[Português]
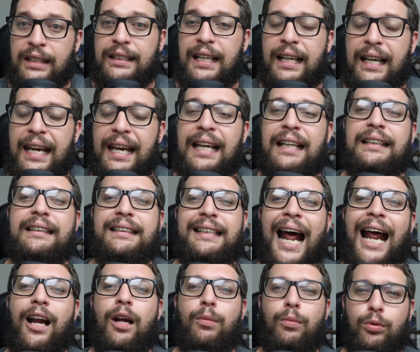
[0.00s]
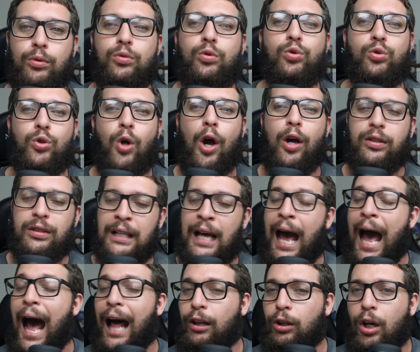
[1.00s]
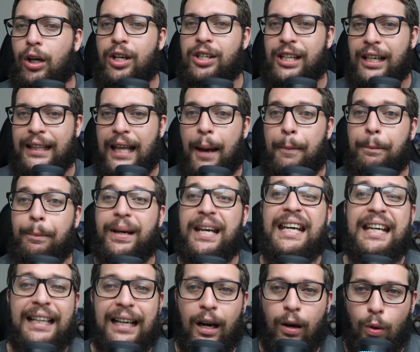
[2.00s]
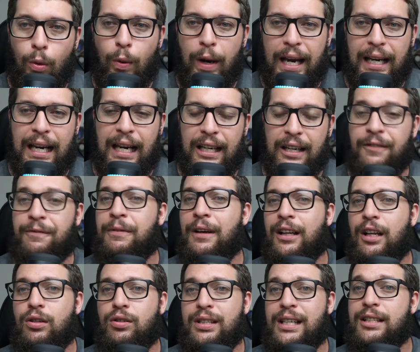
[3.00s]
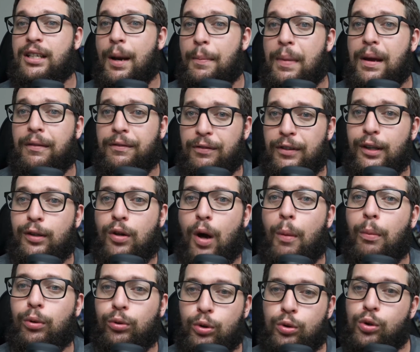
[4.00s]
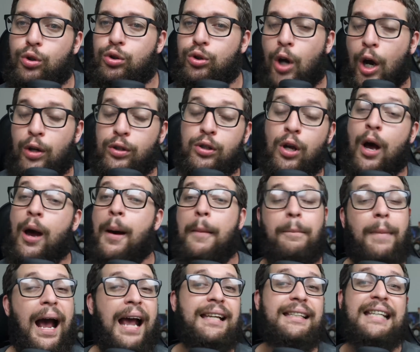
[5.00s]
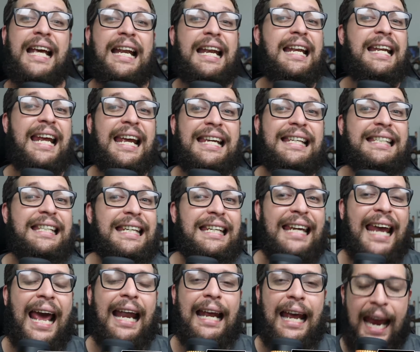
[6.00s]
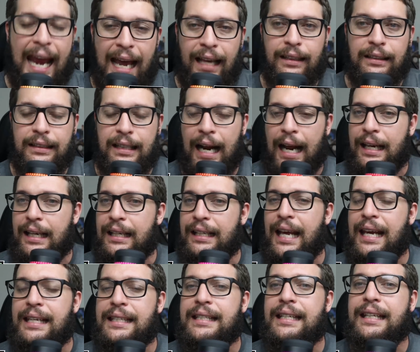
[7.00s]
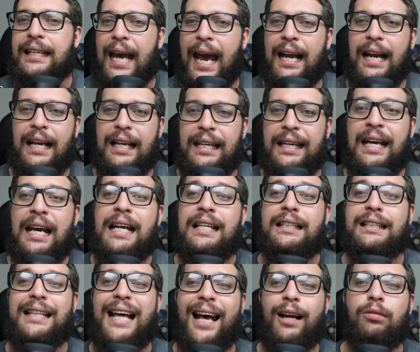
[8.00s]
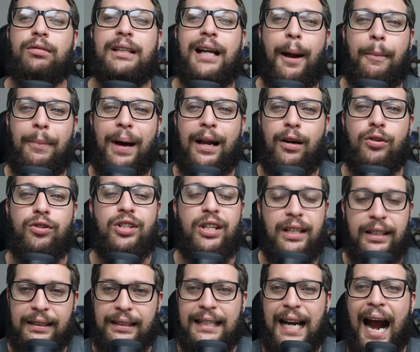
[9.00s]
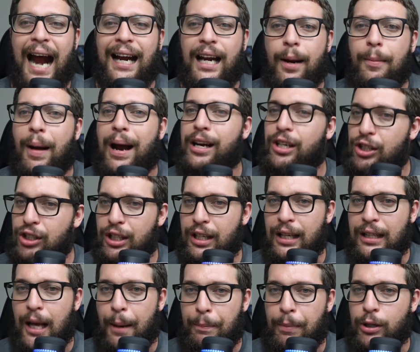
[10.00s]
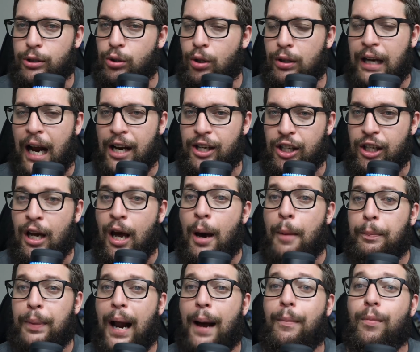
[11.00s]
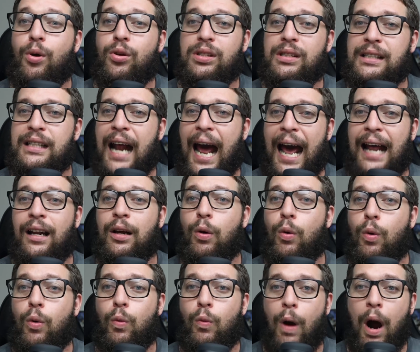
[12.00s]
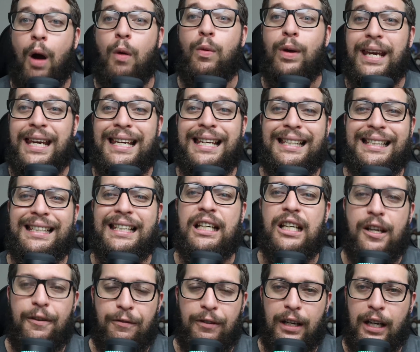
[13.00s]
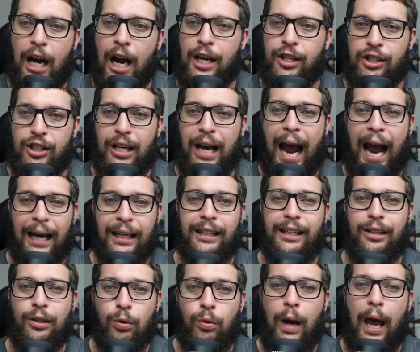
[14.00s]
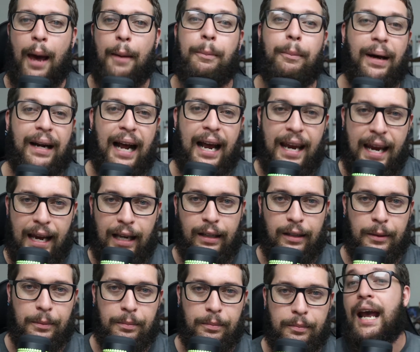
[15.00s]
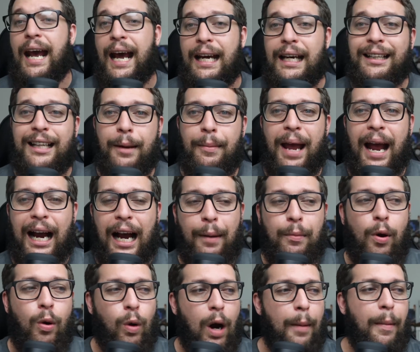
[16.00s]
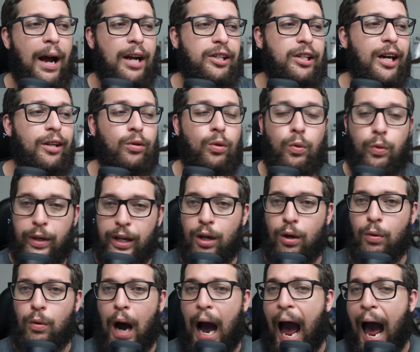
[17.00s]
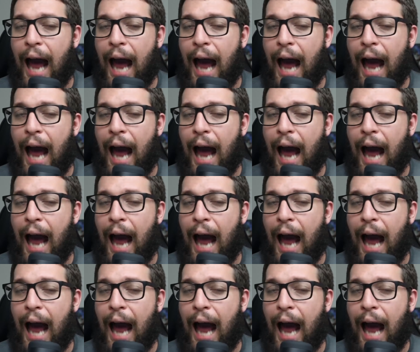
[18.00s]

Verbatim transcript: sem nem entrar ao mundo dos sonhos. A Dorothy até brinca com ele ali, falando seja bem-vindo ao mundo dos sonhos, mas ele nem sequer entra, ele nem sequer ali se dá o trabalho de entrar na magia da personagem para mostrar o quão insignificante aquilo é para ele. Ele também acabou com a magia do Will,